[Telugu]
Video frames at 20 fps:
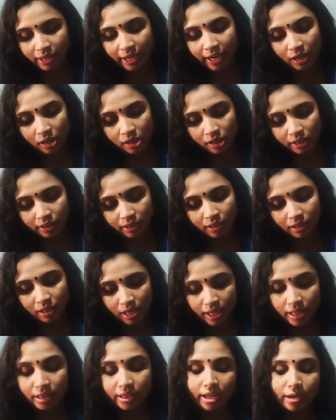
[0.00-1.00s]
క్యాలిన్
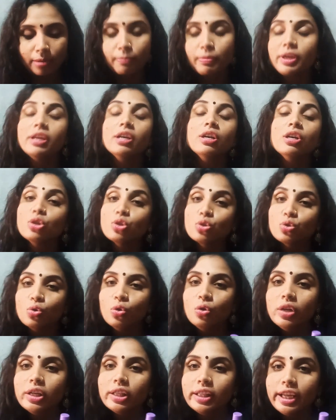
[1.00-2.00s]
క్లే థెరపీ
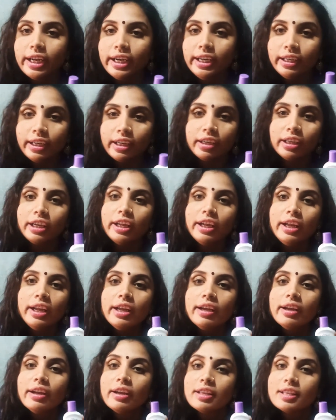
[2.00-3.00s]
సో ఇదేంటంటే
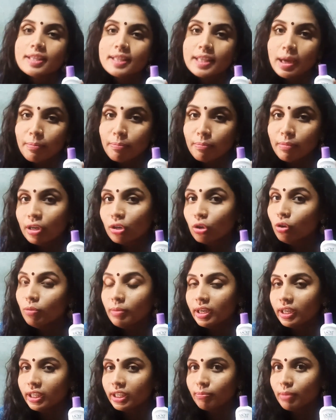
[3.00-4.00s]
సమ్మర్లో
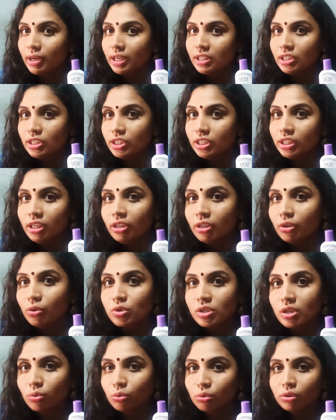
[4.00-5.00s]
మనకి మంచిగా
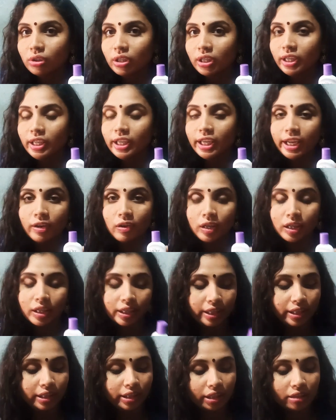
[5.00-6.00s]
యూజ్ అవుతుందండి
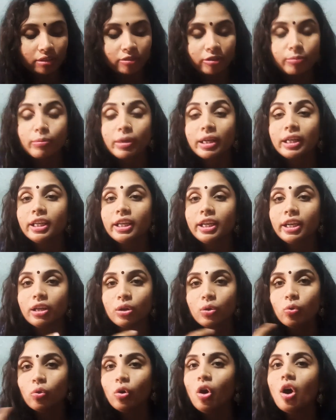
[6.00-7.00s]
ఏమంటే దీని మనకి
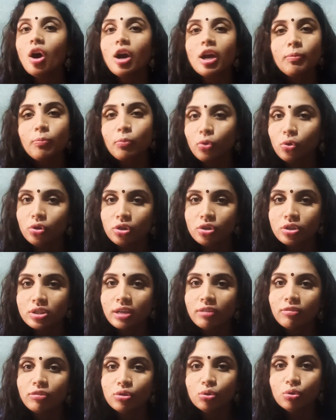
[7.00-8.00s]
ఎక్కువగా ఆయిల్
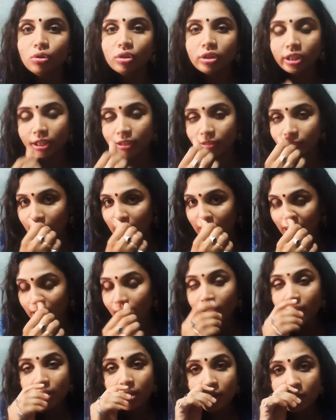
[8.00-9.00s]
ప్రొడ్యూస్ అవ్వదు దీనివల్ల
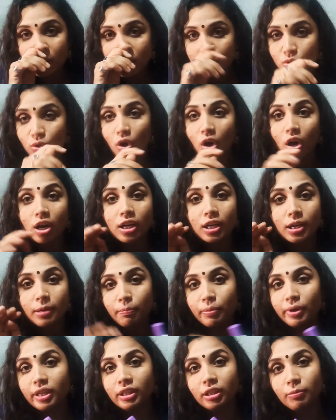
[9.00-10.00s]
సో ఆయిల్
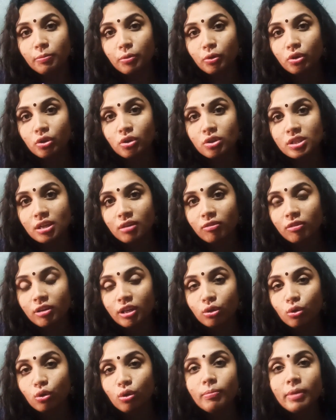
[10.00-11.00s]
ఎప్పుడైతే ప్రొడ్యూస్
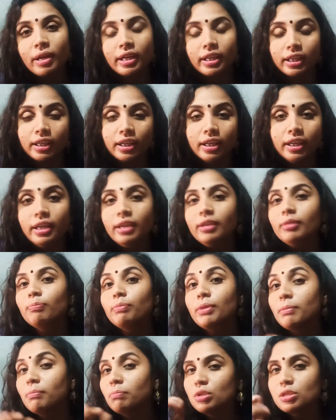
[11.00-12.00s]
అవ్వలేదో మనకి
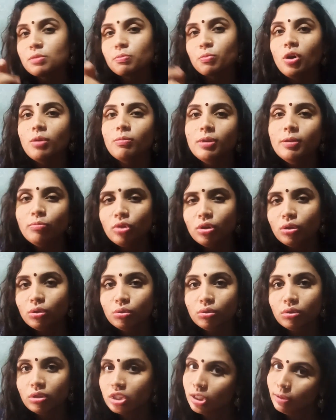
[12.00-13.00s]
పింపుల్స్ ప్రాబ్లం
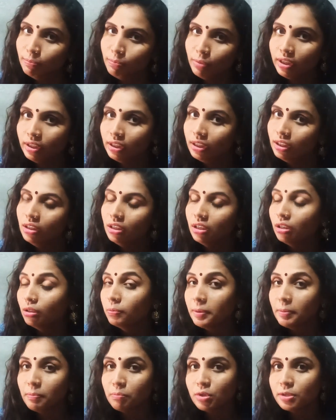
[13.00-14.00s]
తగ్గుతుంది చెప్పాను కదా
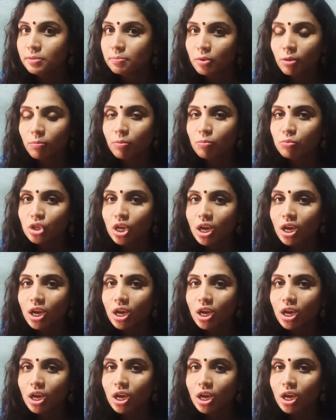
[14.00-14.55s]
నాకు పింపుల్స్ ప్రాబ్లం